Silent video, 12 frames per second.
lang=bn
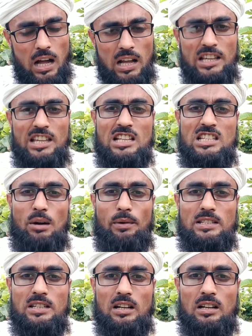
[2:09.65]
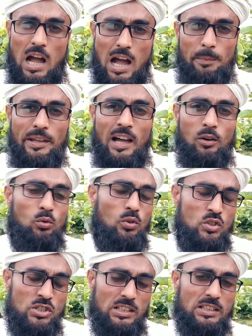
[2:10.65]
আগিয়ে যাওয়া যাক আমি হারুন
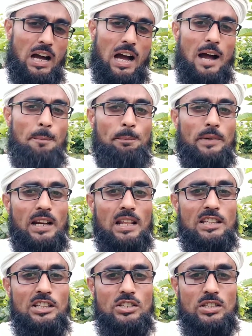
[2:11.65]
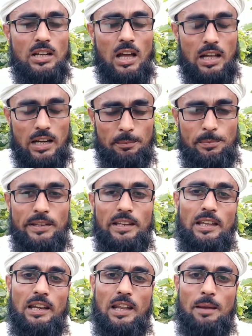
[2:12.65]
রশিদ আপনারা দেখছেন হানাফি
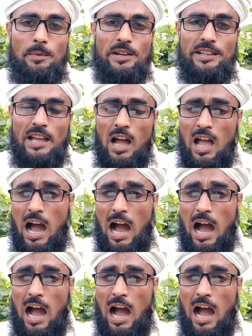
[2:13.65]
কেল্লা মিডিয়া